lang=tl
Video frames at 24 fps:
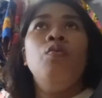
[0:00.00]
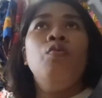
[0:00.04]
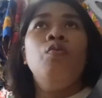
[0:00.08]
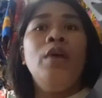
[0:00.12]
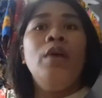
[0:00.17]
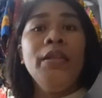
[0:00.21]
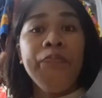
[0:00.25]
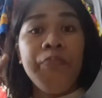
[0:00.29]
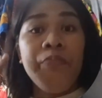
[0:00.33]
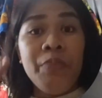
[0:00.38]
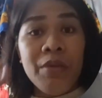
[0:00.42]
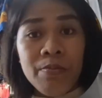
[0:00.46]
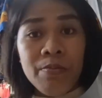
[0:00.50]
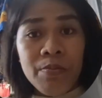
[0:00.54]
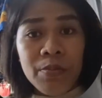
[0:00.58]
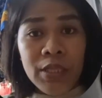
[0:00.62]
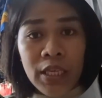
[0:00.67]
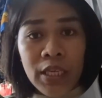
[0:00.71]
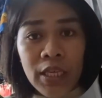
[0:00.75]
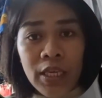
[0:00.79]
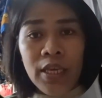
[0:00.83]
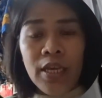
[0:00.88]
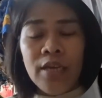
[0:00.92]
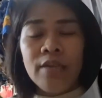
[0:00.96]

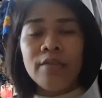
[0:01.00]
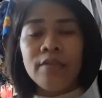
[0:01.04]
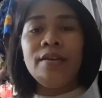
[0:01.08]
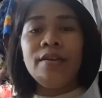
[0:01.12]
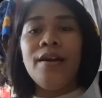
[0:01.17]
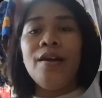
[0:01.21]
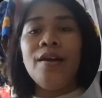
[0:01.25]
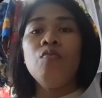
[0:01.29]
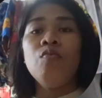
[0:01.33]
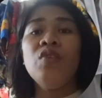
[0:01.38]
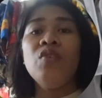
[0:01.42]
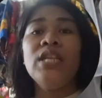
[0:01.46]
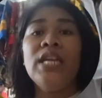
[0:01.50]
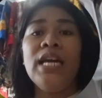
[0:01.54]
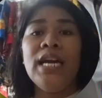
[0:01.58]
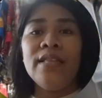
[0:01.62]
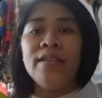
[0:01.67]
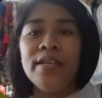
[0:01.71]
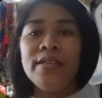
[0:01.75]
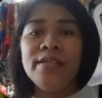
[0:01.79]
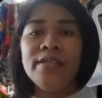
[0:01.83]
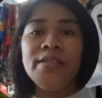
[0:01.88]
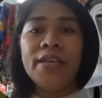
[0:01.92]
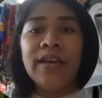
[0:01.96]
150 hanggang
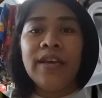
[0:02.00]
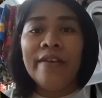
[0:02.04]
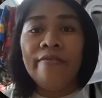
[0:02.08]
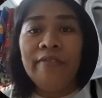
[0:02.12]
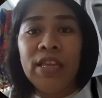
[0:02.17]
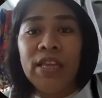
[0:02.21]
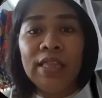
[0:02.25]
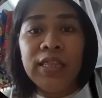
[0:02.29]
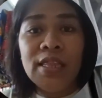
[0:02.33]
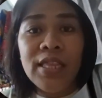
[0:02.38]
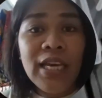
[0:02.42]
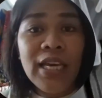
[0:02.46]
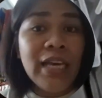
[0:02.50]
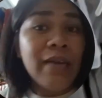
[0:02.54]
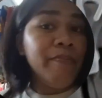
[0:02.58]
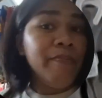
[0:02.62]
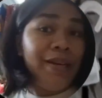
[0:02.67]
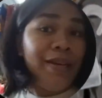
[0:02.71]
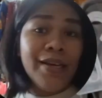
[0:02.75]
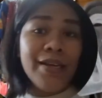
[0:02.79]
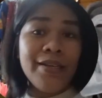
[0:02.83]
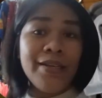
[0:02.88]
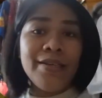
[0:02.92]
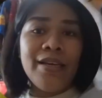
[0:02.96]
170
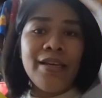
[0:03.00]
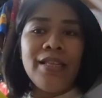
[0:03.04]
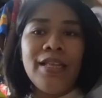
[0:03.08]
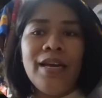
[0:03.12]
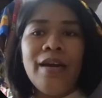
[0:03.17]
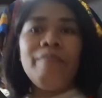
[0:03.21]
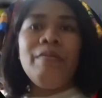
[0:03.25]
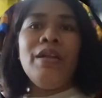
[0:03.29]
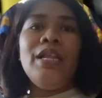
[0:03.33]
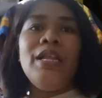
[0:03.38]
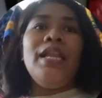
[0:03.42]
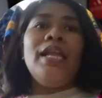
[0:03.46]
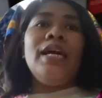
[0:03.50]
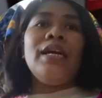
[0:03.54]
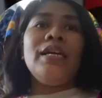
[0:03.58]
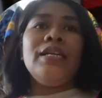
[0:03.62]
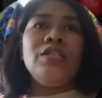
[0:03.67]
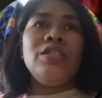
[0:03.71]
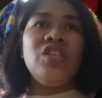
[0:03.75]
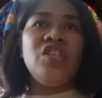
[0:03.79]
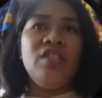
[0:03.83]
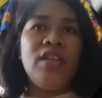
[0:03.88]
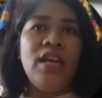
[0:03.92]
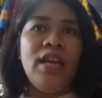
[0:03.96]
pag ganyan na
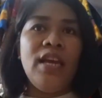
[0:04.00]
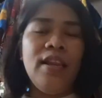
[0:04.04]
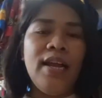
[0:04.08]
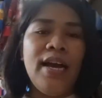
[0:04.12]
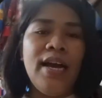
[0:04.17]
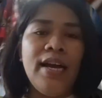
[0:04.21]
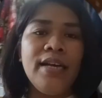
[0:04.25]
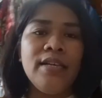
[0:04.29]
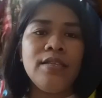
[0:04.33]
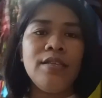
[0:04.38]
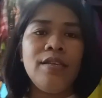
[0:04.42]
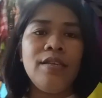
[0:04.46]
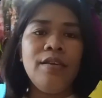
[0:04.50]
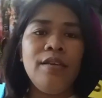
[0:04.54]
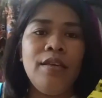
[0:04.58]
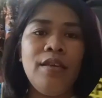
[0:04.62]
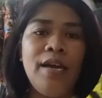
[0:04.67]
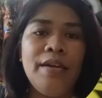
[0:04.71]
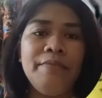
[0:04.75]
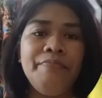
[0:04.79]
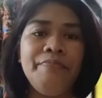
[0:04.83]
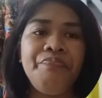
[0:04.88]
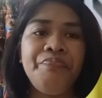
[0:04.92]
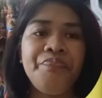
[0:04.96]
malalaki chinelas.
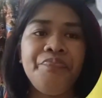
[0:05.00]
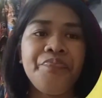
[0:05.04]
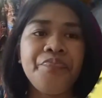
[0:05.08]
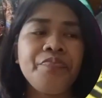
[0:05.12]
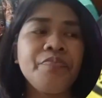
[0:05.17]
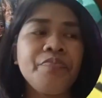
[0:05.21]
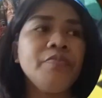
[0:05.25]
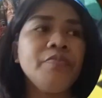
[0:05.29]
Ayan.